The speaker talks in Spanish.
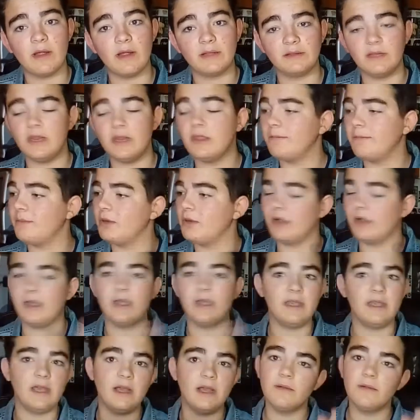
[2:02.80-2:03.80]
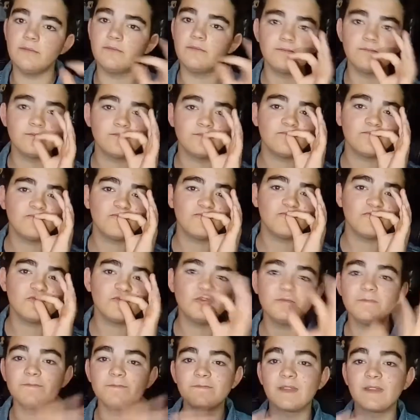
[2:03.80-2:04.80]
buena actriz, pero aquí ya
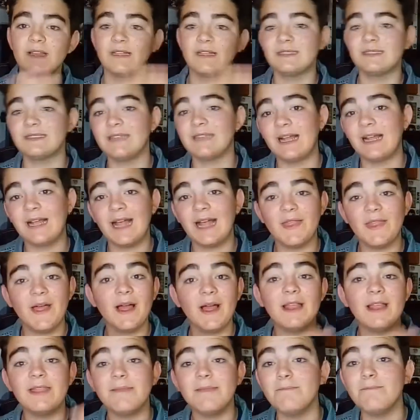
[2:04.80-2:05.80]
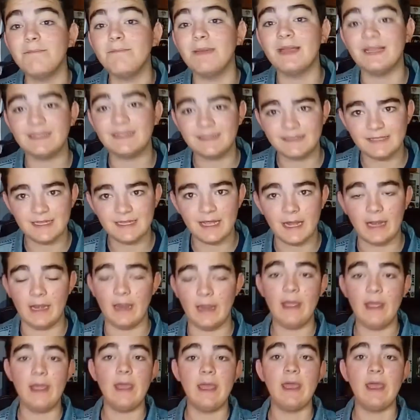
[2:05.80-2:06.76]
sacada bestial.